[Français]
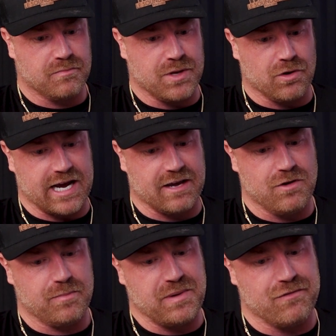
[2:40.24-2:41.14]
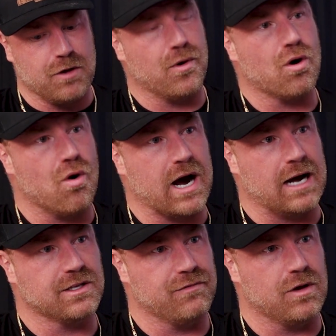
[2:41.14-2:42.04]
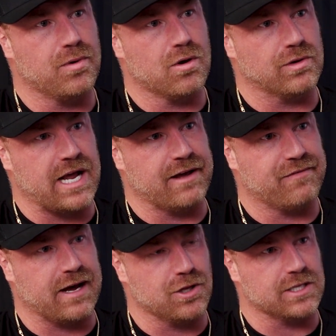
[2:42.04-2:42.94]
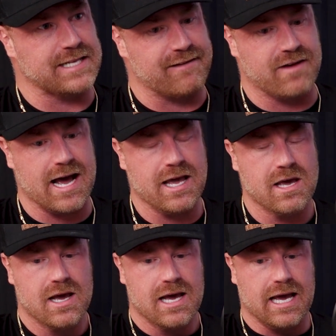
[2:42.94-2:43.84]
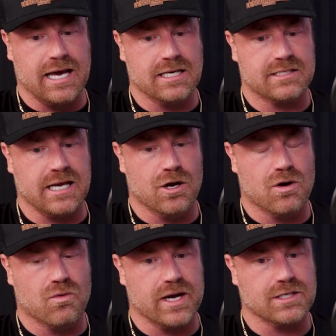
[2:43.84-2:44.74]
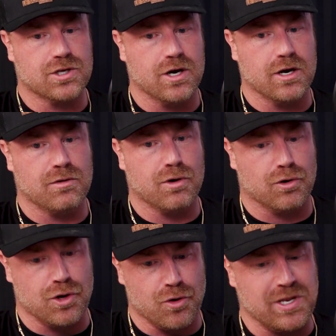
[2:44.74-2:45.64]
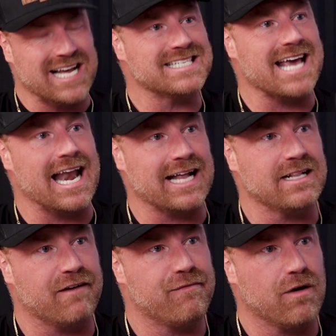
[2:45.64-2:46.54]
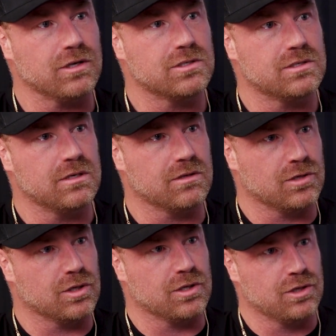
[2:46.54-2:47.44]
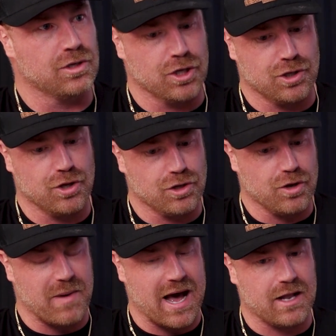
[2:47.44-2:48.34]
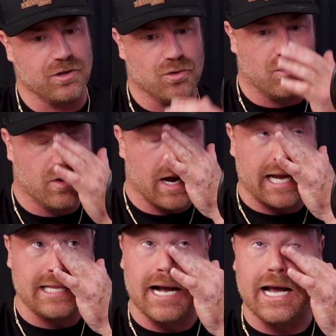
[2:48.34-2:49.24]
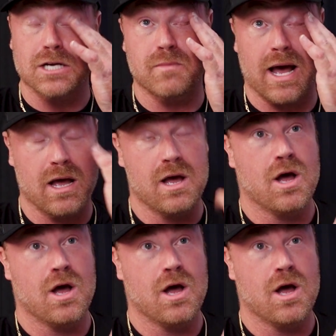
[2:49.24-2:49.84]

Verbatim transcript: puis on arrive là, puis ils veulent pas qu'on rentre, ils veulent pas qu'on aille faire notre travail. Et c'est là où est-ce qu'on a une escalade de la force, de, par nos règles d'engagement.